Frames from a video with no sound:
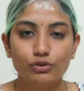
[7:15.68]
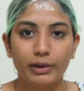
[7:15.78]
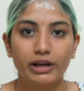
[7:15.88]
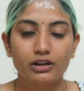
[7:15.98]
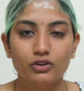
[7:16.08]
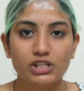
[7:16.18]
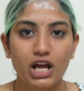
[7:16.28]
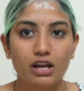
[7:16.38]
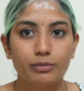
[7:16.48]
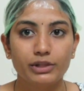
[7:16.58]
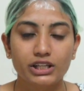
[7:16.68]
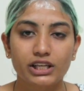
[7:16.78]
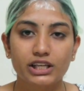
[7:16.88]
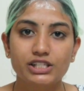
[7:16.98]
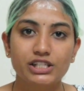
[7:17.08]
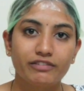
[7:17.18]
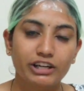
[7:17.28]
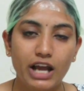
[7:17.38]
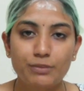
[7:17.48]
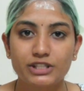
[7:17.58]
సో మనలో చాలా మంది దగ్గర
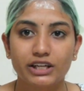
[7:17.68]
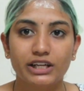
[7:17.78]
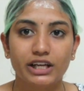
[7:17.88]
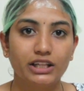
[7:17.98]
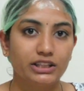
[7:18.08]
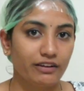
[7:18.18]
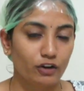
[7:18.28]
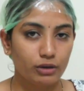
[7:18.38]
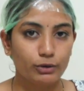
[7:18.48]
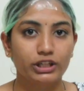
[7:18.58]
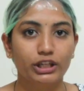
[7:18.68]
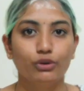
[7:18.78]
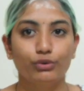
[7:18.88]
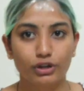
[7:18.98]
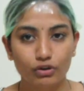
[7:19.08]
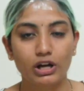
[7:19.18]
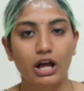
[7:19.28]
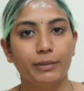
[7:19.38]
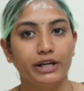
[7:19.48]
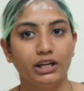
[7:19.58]
షవర్ క్యాప్స్ అంటే అంత అవైలబిలిటీలో ఉండవు
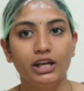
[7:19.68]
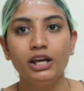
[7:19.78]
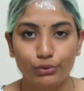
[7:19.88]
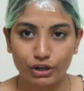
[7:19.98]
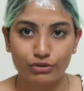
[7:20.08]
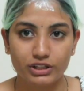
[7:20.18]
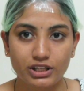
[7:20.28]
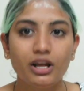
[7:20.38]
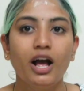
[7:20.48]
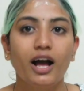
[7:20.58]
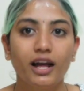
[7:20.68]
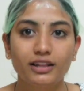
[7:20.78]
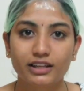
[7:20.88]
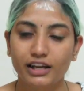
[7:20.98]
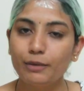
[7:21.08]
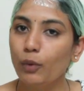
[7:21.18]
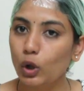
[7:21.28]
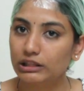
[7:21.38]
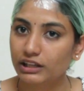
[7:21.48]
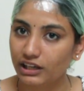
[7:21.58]
కాబట్టి ఉండవు కదా అందుకని
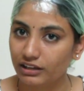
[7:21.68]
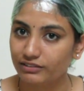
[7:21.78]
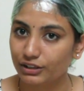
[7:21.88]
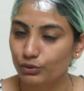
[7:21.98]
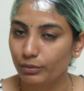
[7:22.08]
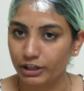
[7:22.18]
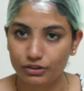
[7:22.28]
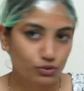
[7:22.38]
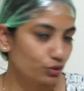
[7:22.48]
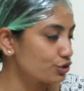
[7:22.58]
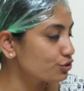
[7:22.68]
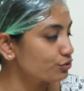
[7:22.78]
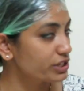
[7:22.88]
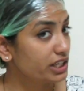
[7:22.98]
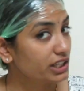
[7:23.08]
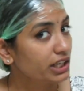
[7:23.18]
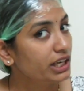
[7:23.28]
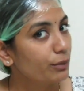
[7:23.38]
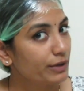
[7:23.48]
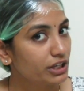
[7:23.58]
పాలిథిన్ కవర్ కూడా పెట్టేసుకోవచ్చు చూసారు
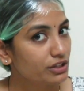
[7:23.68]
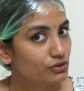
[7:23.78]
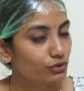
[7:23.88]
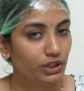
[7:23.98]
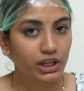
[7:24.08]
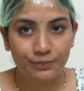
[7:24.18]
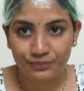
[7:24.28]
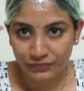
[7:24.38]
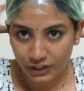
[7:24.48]
కదా ఇలా పెట్టేసుకుని